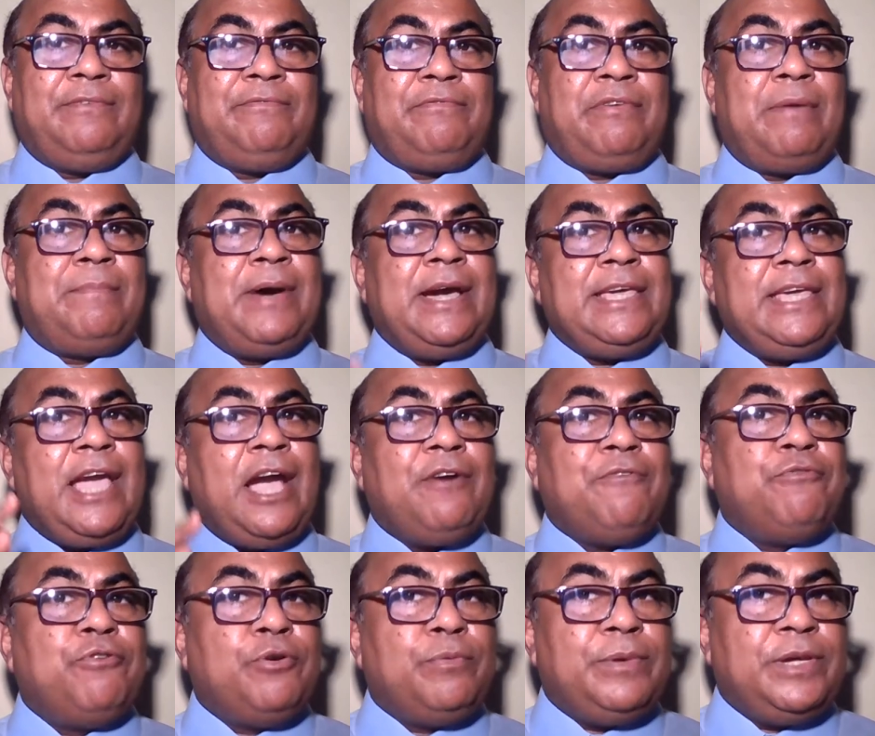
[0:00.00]
ফামা
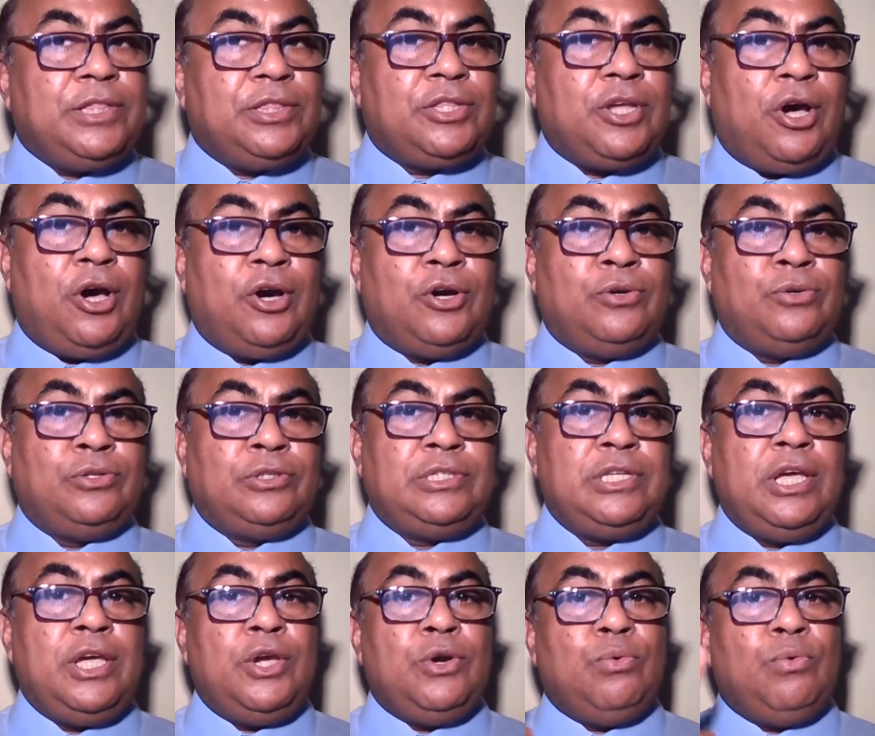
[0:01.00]
ইয়াকফুর বি তাগুদ
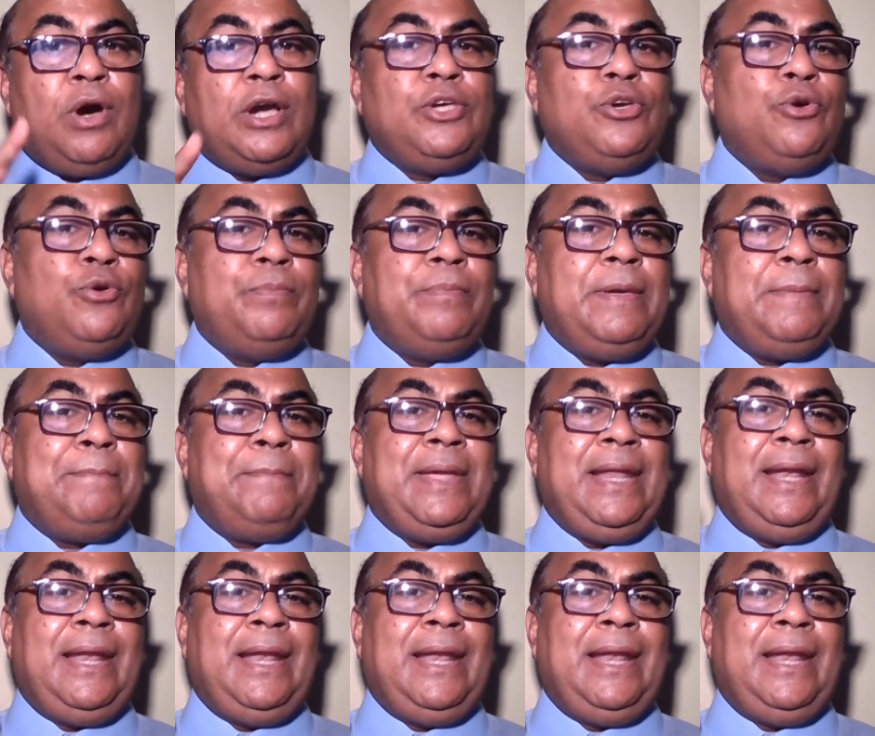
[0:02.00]
ওয়ায়ু মিম